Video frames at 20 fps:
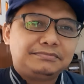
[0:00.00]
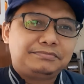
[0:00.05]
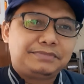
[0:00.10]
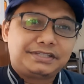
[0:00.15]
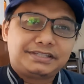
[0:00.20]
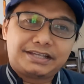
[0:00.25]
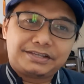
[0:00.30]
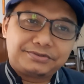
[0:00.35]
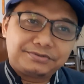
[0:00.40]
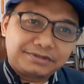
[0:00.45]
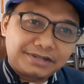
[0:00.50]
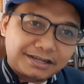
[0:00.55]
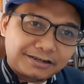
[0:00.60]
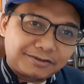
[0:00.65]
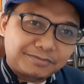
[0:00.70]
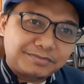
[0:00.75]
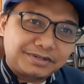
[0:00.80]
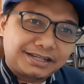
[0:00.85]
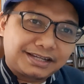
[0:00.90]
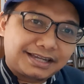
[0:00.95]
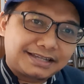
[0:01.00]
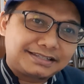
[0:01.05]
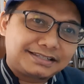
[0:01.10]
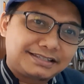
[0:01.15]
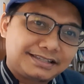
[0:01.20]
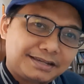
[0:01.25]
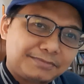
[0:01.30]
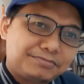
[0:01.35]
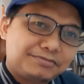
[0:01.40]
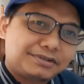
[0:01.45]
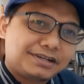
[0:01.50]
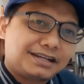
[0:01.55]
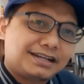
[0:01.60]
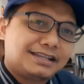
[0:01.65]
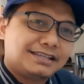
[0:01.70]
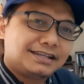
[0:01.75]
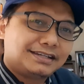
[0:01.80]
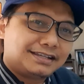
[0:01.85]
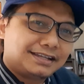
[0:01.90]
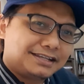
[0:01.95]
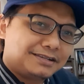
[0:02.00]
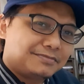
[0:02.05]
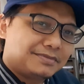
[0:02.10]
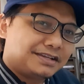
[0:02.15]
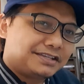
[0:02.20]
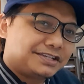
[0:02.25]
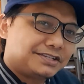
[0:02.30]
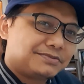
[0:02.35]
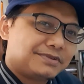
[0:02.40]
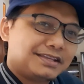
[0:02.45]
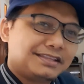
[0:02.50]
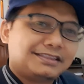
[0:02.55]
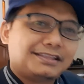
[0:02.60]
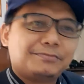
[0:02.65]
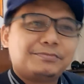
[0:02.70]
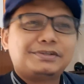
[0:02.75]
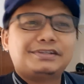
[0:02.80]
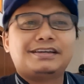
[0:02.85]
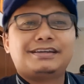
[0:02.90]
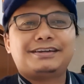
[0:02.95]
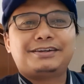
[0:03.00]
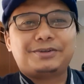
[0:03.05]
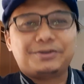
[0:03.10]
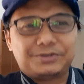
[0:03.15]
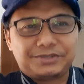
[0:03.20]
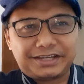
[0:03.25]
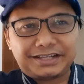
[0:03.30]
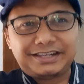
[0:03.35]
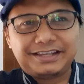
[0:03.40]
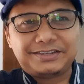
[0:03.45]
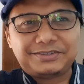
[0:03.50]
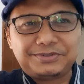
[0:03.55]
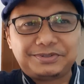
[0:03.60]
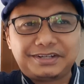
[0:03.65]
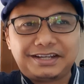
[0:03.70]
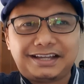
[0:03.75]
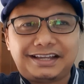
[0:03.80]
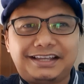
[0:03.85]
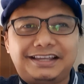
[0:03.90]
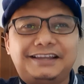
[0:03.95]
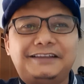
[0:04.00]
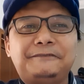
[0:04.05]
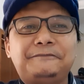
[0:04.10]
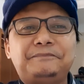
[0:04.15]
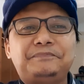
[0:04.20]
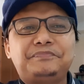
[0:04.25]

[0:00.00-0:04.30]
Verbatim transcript: bisa juga komunikasinya bukan hanya dari mahasiswa ya tapi dari dosennya juga ya